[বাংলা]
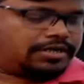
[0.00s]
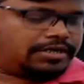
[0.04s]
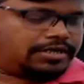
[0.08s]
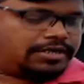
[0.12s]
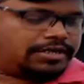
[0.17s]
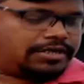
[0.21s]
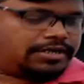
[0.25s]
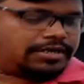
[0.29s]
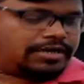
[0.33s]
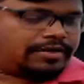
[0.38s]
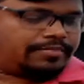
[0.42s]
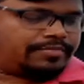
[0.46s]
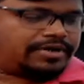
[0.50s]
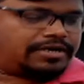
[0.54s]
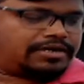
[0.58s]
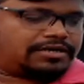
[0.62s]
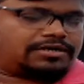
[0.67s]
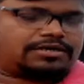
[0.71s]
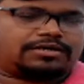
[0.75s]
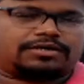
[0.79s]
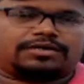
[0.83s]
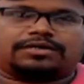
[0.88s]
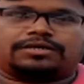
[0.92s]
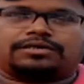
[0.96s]
এই হচ্ছে আমার
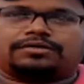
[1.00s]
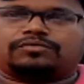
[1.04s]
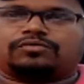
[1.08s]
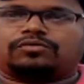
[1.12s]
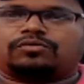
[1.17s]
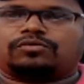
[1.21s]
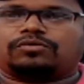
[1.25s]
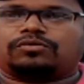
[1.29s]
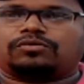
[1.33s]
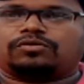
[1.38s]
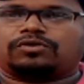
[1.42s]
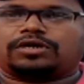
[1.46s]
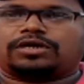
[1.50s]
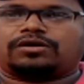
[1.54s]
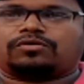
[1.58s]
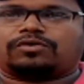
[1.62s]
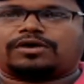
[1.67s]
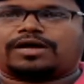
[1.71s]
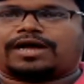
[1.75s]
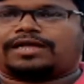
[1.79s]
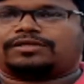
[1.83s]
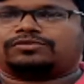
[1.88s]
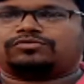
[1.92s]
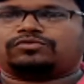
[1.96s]
টপ
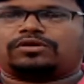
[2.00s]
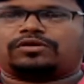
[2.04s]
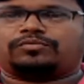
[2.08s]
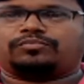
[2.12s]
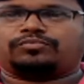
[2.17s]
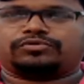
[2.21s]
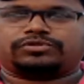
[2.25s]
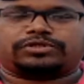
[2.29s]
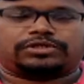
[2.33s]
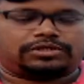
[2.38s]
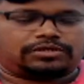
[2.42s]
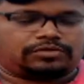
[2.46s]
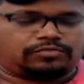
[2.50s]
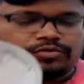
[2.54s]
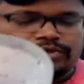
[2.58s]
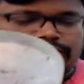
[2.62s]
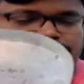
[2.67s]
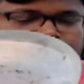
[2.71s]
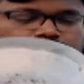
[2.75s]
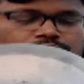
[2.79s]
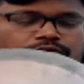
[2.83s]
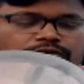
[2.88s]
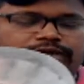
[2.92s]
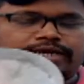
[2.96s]
আমার
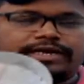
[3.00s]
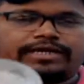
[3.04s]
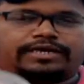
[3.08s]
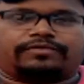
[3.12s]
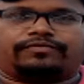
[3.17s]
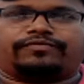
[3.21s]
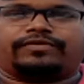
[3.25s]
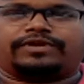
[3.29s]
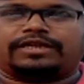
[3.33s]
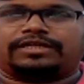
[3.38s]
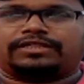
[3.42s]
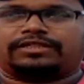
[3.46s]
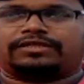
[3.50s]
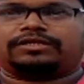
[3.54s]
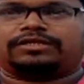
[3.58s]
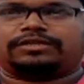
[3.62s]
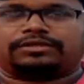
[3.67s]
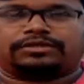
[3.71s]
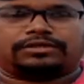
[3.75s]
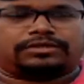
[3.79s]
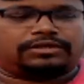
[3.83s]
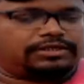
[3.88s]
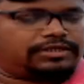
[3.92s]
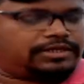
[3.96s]
অন্যান্য গাছগুলো
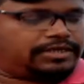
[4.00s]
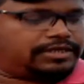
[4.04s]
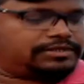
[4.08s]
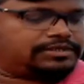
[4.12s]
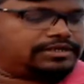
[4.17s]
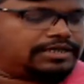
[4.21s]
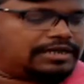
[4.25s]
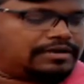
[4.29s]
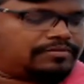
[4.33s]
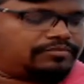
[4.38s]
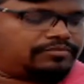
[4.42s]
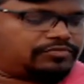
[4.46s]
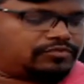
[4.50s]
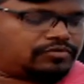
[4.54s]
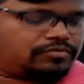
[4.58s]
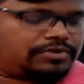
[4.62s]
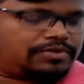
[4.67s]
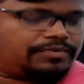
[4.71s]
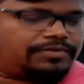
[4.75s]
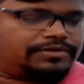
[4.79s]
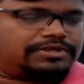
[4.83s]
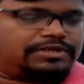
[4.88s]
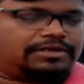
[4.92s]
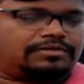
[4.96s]
বসিয়েছিলাম তো এইগুলো কেটে
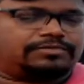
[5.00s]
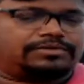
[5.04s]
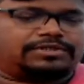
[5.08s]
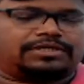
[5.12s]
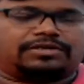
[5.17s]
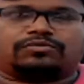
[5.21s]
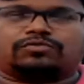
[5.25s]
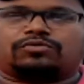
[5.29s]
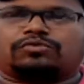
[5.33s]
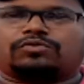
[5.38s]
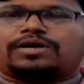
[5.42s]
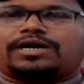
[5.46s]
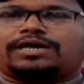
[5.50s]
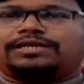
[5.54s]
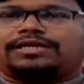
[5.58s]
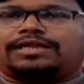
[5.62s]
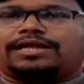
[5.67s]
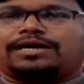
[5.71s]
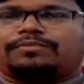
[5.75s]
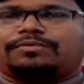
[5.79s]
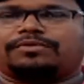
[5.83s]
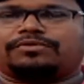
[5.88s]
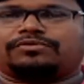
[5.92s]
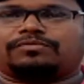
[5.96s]
ফেলে
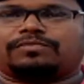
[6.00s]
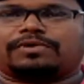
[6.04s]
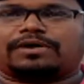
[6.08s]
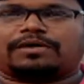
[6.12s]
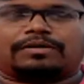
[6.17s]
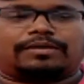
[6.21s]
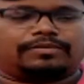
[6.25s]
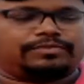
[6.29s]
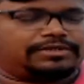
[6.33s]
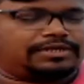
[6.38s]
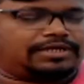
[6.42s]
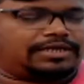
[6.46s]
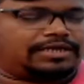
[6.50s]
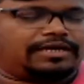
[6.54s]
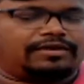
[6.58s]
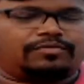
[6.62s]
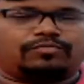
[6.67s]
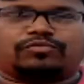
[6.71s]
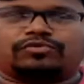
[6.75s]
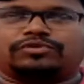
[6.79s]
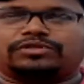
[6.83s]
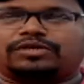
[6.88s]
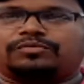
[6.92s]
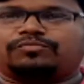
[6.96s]
দিয়েছিলাম তো ভেবেছিলাম যে
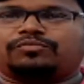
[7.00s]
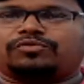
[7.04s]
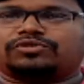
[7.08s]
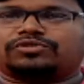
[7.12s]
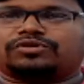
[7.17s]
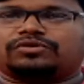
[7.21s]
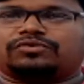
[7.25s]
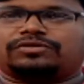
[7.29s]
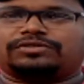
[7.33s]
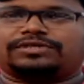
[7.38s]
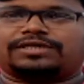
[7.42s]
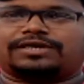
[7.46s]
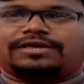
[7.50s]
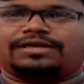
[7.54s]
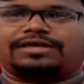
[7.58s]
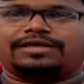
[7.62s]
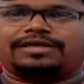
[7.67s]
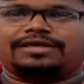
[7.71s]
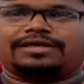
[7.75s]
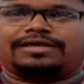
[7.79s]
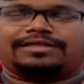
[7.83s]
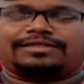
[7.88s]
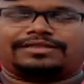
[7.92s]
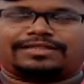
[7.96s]
কোনো কাজে লাগবে না তো ভাবলাম
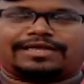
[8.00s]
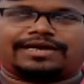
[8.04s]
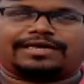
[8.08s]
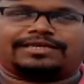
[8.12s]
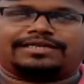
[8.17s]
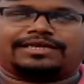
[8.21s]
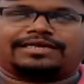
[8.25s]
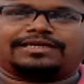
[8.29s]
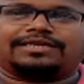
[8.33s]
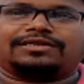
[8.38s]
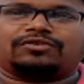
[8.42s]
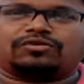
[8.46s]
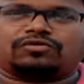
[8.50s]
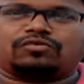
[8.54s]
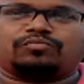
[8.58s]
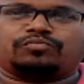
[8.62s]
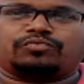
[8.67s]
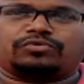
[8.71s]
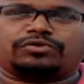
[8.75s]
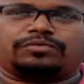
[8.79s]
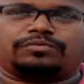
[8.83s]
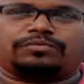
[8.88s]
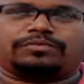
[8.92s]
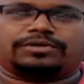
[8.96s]
যে এর মধ্যেই বসানো
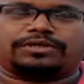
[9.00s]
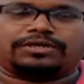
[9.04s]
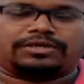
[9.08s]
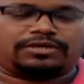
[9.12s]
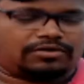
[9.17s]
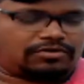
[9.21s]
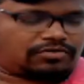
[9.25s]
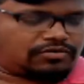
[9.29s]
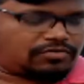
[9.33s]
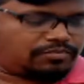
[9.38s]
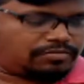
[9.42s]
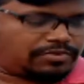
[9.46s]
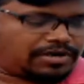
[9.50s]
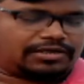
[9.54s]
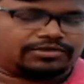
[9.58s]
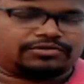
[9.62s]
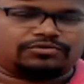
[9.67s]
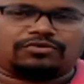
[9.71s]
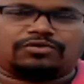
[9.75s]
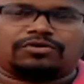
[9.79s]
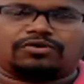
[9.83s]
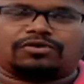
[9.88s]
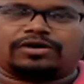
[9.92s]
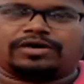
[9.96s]
যাক দেখা যাক
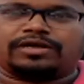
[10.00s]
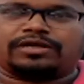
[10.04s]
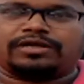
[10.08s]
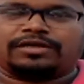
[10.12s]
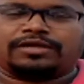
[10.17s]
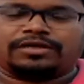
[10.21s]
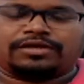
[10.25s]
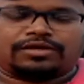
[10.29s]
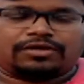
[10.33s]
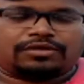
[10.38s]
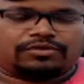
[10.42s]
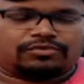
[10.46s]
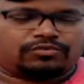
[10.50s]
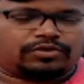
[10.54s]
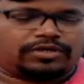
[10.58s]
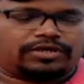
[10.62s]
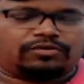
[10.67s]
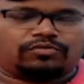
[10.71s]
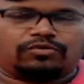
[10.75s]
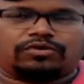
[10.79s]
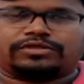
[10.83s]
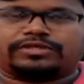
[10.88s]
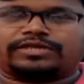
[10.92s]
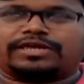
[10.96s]
কীরকম পরিমাণ
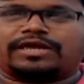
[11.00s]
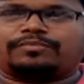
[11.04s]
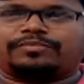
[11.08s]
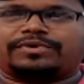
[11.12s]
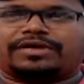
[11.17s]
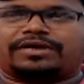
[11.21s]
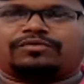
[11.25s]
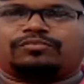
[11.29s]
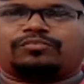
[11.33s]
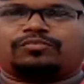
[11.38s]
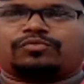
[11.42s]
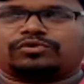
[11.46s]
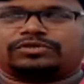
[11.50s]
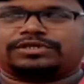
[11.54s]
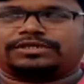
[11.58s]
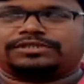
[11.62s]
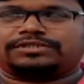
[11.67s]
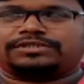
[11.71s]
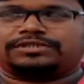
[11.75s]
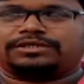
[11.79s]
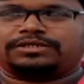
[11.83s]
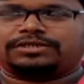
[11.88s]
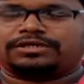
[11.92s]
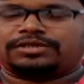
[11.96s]
কীরকম গাছগুলো হয়
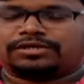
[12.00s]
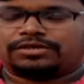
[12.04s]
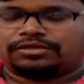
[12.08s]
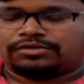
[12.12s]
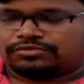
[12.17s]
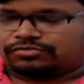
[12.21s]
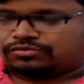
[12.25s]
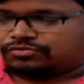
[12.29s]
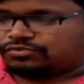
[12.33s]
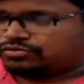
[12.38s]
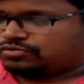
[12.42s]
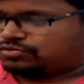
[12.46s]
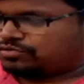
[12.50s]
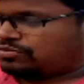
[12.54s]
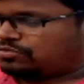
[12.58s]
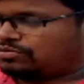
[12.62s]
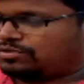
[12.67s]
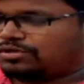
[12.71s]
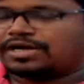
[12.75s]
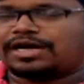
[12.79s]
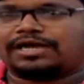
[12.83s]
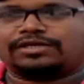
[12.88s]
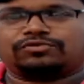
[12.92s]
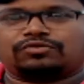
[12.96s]
তো এইগুলোতেই আমি
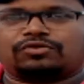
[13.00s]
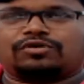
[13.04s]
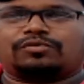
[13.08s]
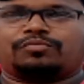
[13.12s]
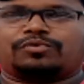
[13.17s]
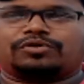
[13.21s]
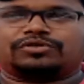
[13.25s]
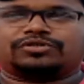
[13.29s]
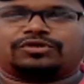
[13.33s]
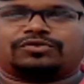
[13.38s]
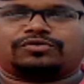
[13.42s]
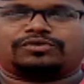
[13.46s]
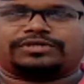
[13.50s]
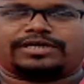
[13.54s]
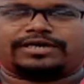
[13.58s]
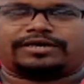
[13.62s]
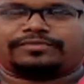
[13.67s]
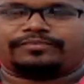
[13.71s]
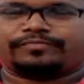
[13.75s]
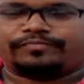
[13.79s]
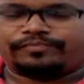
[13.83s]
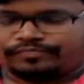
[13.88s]
এখন বসাচ্ছি তো